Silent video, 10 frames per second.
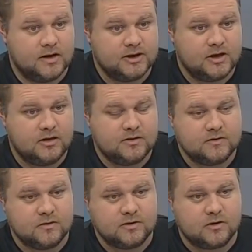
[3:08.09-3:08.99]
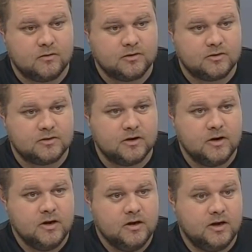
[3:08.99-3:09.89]
окончательно сезон закончился.
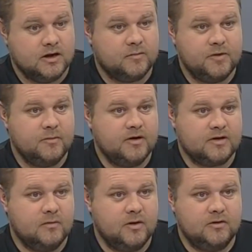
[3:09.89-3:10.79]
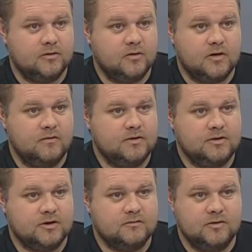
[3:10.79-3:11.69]
Я так понимаю, из команды только вы
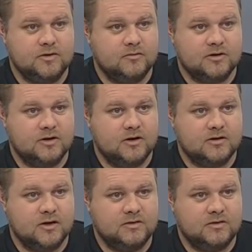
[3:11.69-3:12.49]
сейчас в Нижнем остались, да?